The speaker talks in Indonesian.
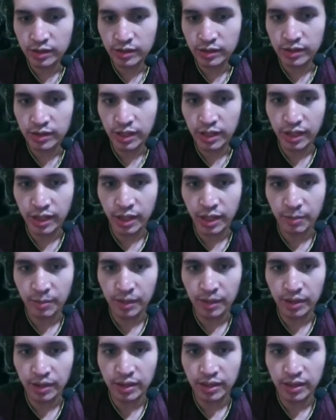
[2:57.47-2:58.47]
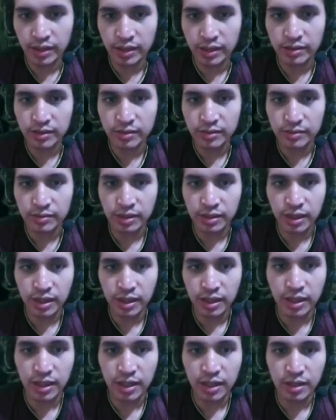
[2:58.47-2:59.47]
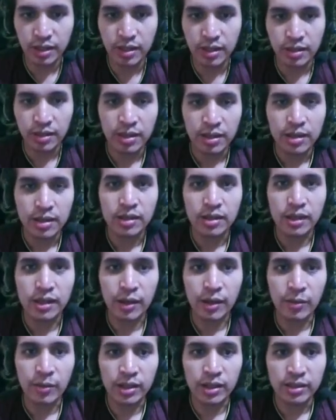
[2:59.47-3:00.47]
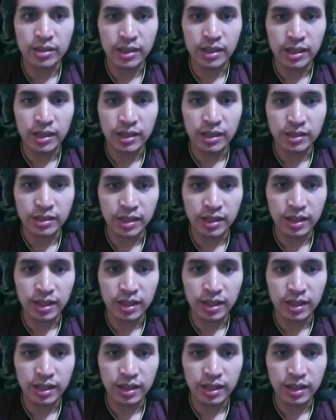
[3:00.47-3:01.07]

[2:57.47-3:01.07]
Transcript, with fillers: dek kapalnya ya pada tewas ya entah